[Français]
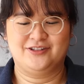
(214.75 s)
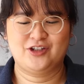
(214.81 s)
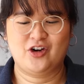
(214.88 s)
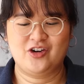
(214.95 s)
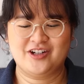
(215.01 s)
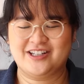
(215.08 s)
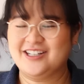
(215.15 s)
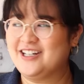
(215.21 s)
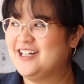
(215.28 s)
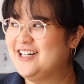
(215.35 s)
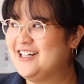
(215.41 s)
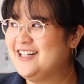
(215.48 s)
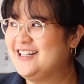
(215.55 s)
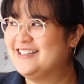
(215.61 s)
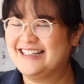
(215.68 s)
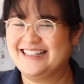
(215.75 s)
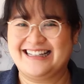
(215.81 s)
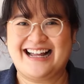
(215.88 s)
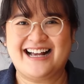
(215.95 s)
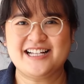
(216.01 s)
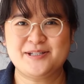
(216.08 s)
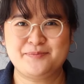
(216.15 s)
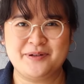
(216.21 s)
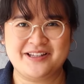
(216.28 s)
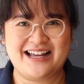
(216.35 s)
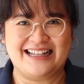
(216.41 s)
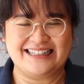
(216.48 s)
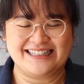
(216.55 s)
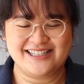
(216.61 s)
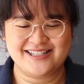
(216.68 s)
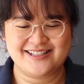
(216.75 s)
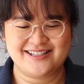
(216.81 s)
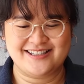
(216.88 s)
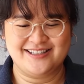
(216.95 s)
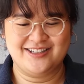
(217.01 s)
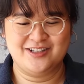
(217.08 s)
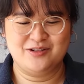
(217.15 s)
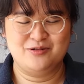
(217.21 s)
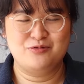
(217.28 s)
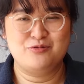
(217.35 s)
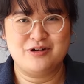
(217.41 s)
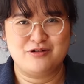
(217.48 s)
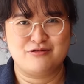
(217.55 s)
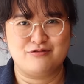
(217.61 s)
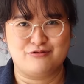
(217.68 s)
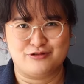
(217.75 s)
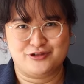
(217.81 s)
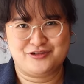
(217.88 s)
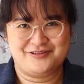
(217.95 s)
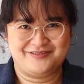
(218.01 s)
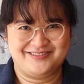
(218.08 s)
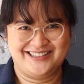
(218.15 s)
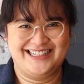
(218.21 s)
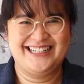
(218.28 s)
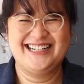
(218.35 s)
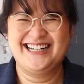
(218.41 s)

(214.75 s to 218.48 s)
Donc, euh, the last but not least, l'huile rouge.